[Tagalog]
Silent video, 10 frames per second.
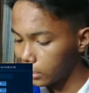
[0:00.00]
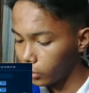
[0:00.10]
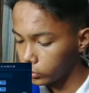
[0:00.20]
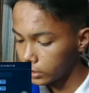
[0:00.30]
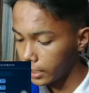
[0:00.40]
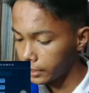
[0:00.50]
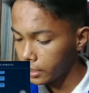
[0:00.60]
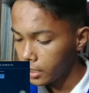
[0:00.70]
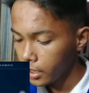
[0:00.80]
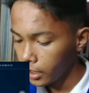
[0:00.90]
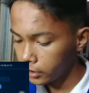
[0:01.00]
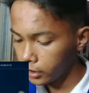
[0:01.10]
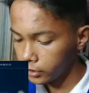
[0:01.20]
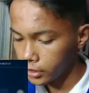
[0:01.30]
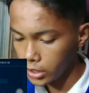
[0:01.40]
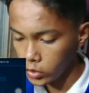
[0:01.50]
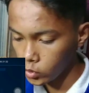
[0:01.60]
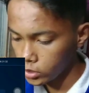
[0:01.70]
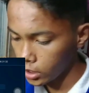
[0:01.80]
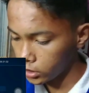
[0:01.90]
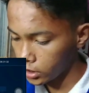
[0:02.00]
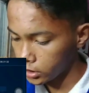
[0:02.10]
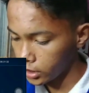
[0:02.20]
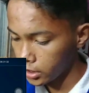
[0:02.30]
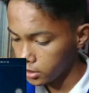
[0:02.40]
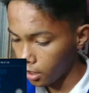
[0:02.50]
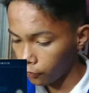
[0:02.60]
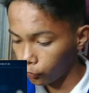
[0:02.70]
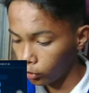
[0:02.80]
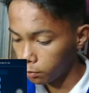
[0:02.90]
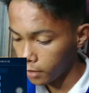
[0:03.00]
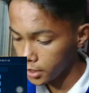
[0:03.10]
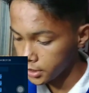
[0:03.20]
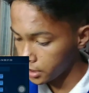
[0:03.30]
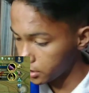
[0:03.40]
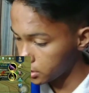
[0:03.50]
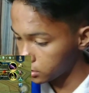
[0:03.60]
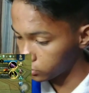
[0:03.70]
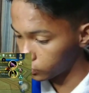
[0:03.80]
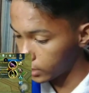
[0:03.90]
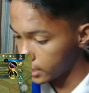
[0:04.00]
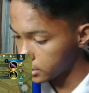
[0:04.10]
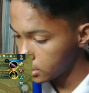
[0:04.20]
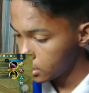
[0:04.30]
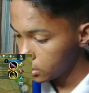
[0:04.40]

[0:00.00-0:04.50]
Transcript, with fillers: outline and then guys yan yung settings guys naka full max settings na to guys